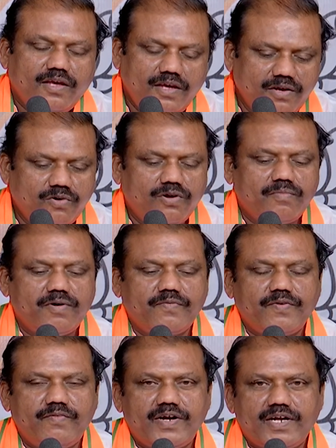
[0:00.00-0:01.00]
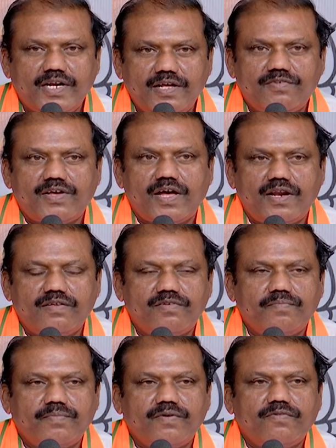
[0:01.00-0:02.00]
ఈ రుణమాఫీ వెంటనే చేయాలని
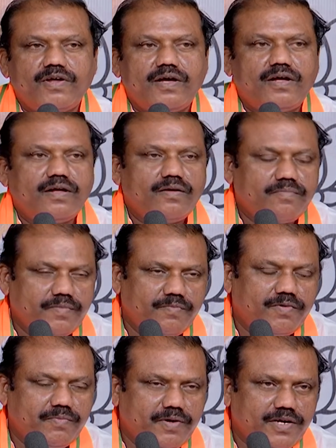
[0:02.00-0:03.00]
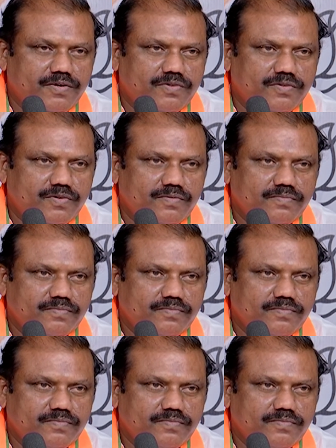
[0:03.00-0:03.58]
చెప్పి ఇవాళ మేము డిమాండ్ చేస్తున్నాం